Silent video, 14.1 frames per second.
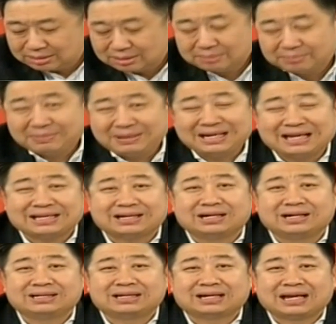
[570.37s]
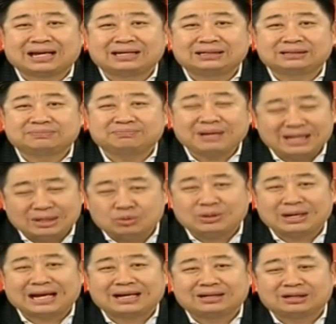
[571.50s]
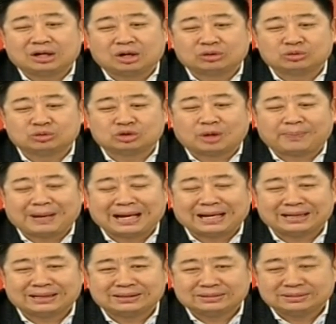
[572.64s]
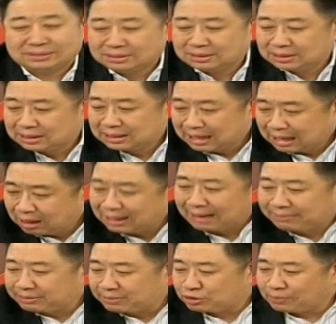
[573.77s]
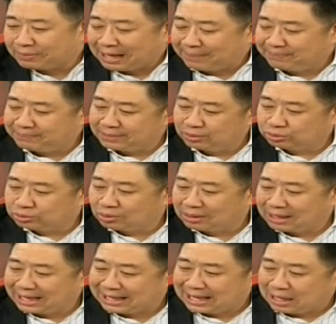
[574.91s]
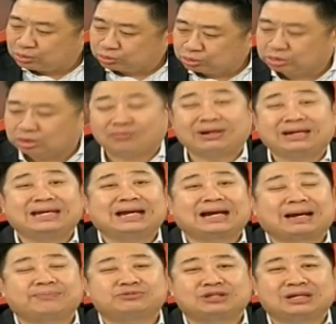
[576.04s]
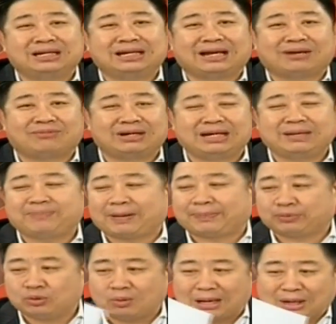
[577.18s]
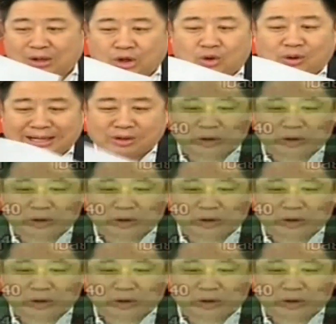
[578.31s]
ไม่น่าจะเกินจากนั้น ไม่รู้นะ ลองดูต่อไปเอาละครับท่านผู้ชมครับ มาดูตัวเลขการลงทุนของวันนี้ครับเซ็นดิเด็กวันนี้ปรับตัวลดลงเล็กน้อย